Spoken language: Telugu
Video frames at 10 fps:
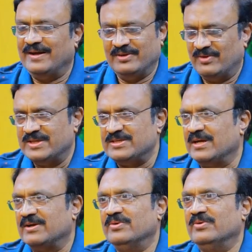ఈ వాచ్
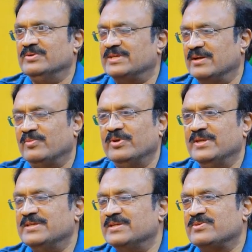నాకు సింగపూర్
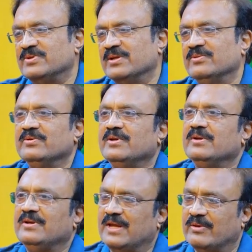నుంచి తెచ్చుకున్నాను
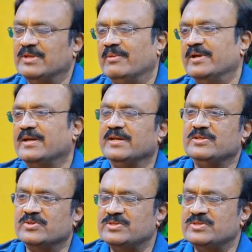లేకపోతే అమెరికా నుంచి